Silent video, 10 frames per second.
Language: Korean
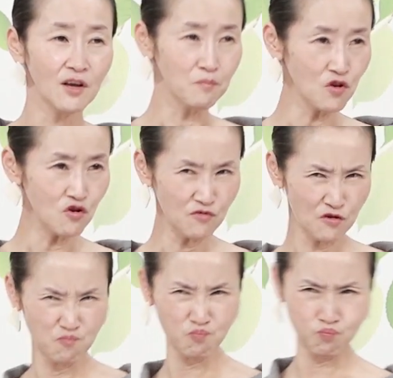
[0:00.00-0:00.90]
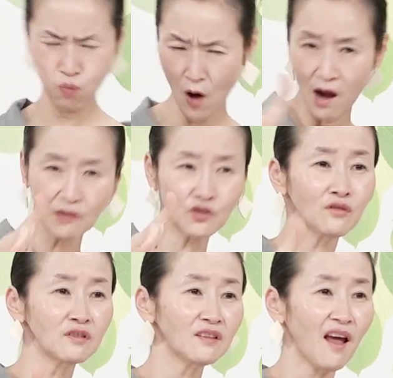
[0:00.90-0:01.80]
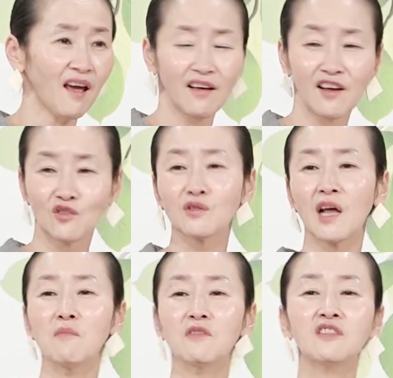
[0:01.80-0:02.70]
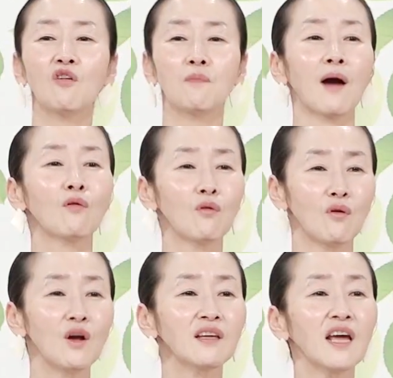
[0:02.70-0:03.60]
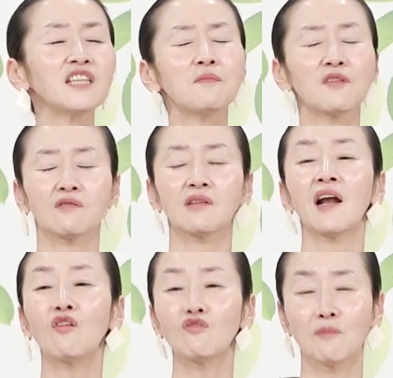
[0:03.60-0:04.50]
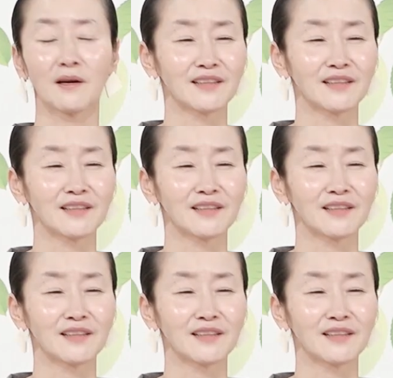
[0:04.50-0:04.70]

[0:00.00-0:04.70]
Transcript: 미움으로 팍 쳤는데 저 사람은 그걸 받고 깨지면서 사랑으로